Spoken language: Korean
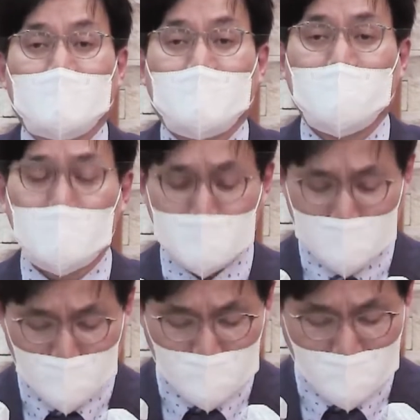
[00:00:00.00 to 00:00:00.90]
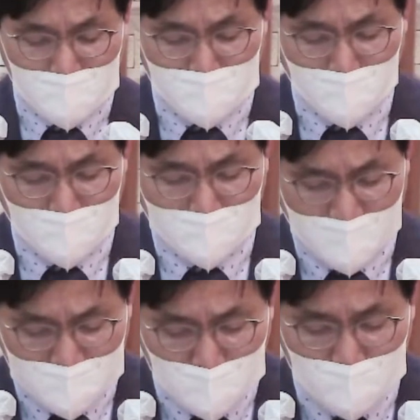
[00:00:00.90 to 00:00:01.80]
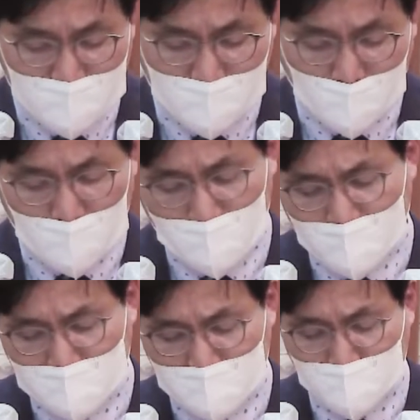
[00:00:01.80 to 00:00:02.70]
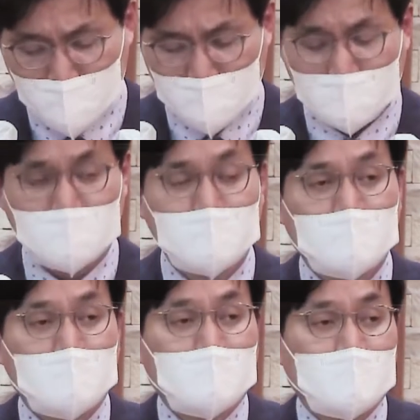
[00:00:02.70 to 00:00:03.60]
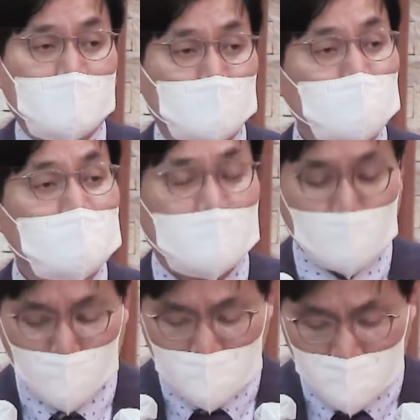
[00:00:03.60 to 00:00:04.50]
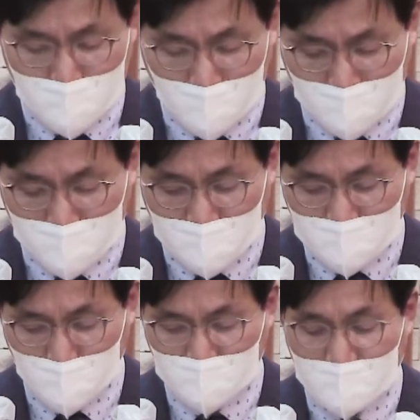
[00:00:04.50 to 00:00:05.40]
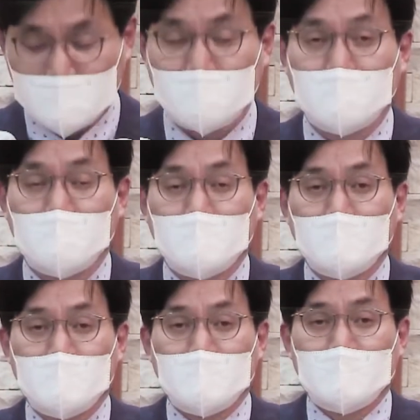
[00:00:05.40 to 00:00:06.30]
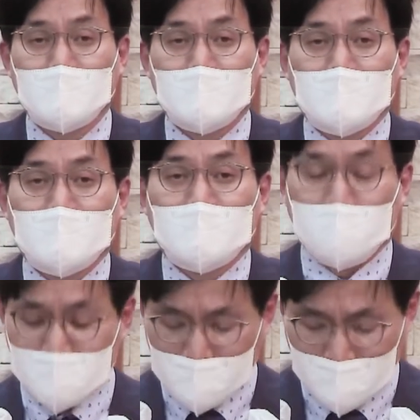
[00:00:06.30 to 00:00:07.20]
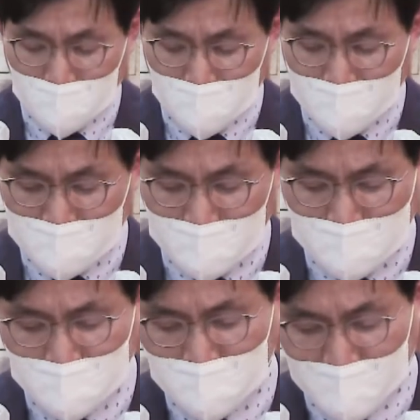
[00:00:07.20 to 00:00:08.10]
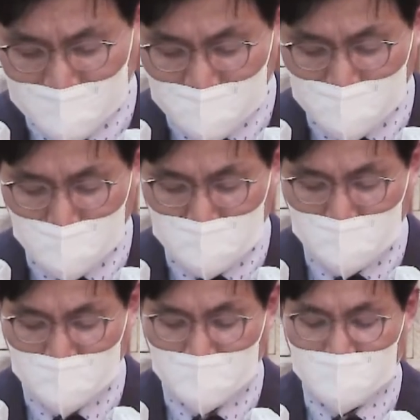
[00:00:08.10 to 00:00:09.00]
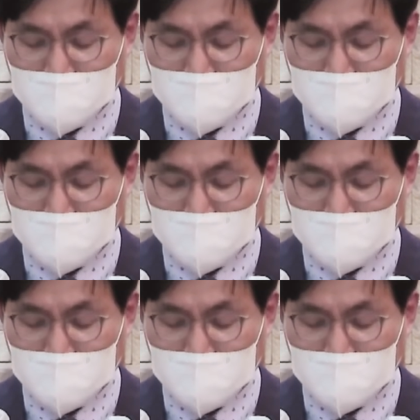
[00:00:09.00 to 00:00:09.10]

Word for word: 한 가지 문제에서 다른 문제로 옮겨갔을 뿐, 이 문제의 본질을 벗어나지 못한 채 제자리 걸음하는 인생이 많다는 것입니다.